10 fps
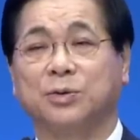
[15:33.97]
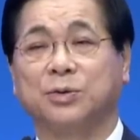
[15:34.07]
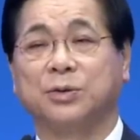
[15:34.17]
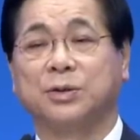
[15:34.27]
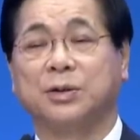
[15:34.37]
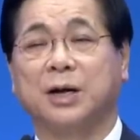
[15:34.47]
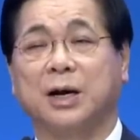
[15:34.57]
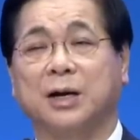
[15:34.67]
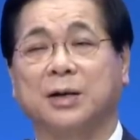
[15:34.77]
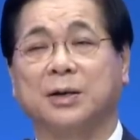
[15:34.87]

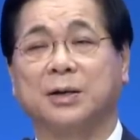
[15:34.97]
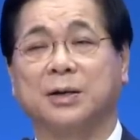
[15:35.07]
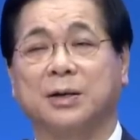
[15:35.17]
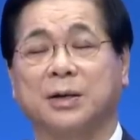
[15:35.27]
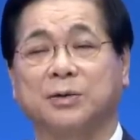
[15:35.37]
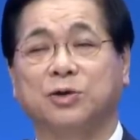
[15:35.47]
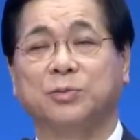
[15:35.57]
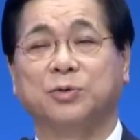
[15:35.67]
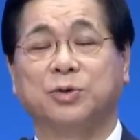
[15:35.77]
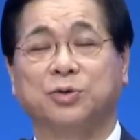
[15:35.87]
그가
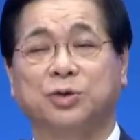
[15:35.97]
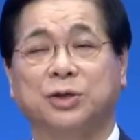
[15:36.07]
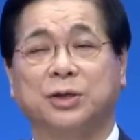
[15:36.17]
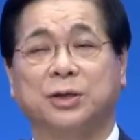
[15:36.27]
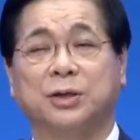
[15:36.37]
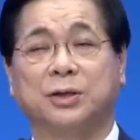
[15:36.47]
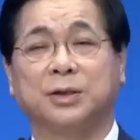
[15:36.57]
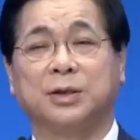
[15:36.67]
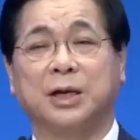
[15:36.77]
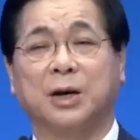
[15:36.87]
주 주신
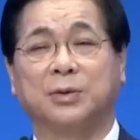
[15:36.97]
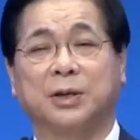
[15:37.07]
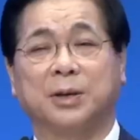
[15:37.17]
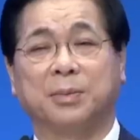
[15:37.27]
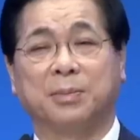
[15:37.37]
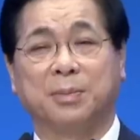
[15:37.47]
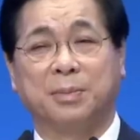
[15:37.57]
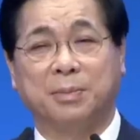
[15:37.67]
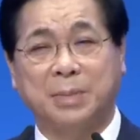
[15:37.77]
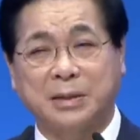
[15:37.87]
은혜 가운데
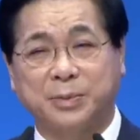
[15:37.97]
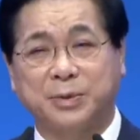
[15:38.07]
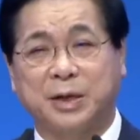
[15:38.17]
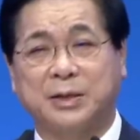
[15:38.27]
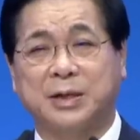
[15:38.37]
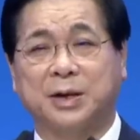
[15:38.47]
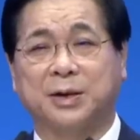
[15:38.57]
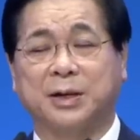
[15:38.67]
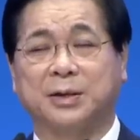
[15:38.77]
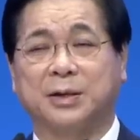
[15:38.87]
말씀을 전하는 사역을
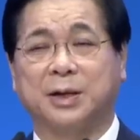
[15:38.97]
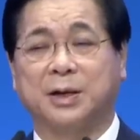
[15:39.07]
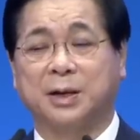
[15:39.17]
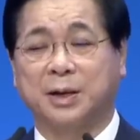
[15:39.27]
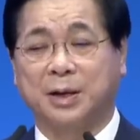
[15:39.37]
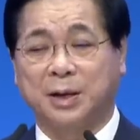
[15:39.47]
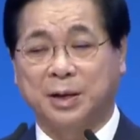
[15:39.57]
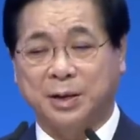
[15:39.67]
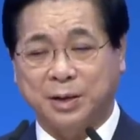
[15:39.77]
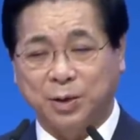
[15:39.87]
했는데
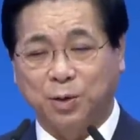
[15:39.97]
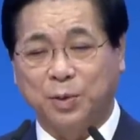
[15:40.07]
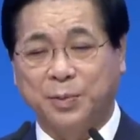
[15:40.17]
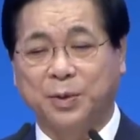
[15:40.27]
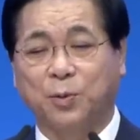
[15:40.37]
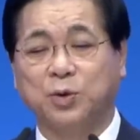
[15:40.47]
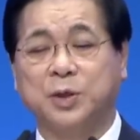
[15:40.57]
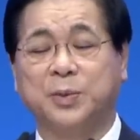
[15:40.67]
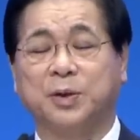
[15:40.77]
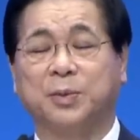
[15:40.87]
기록을 보면
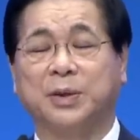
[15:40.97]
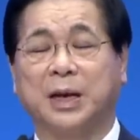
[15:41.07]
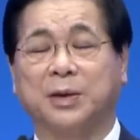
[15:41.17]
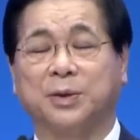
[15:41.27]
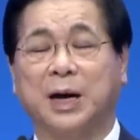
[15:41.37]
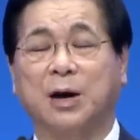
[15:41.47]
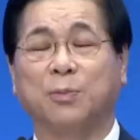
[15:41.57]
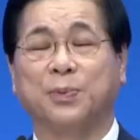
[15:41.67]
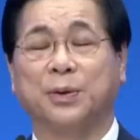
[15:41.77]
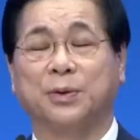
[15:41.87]
50이 넘은 나이에도 하루
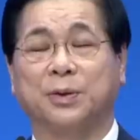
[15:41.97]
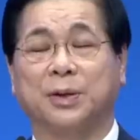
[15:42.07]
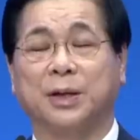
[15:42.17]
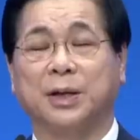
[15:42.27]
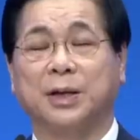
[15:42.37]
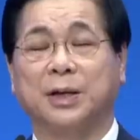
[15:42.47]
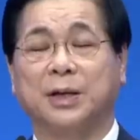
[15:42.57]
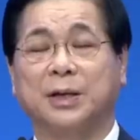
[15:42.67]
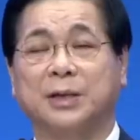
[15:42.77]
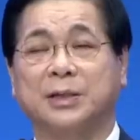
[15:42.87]
평균
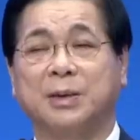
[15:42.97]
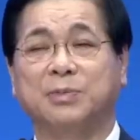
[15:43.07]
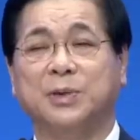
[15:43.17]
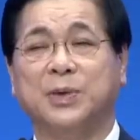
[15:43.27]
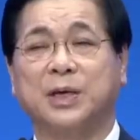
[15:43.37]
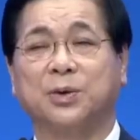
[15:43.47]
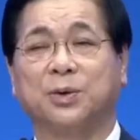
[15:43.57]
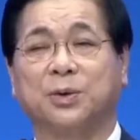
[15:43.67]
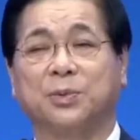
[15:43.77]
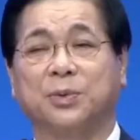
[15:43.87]

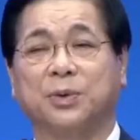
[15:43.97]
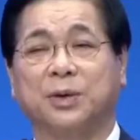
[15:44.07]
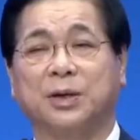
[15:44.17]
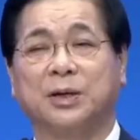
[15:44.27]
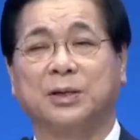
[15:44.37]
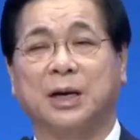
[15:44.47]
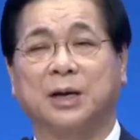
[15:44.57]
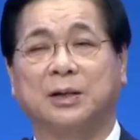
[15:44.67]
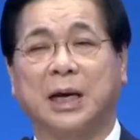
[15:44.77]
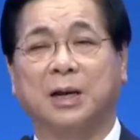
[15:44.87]
32km
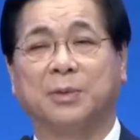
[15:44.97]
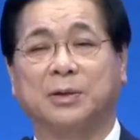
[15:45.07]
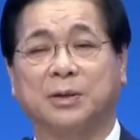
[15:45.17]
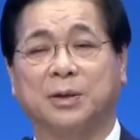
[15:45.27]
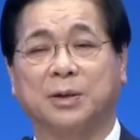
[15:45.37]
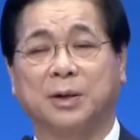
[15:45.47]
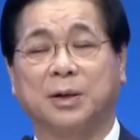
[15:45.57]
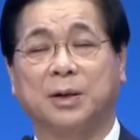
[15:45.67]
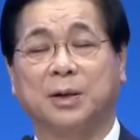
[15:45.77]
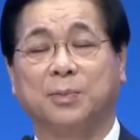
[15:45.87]
이상을 다니면서
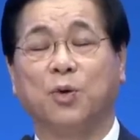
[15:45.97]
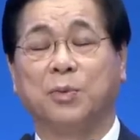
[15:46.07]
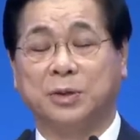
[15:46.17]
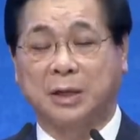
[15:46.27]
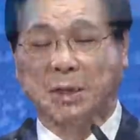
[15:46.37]
복음을 전했다고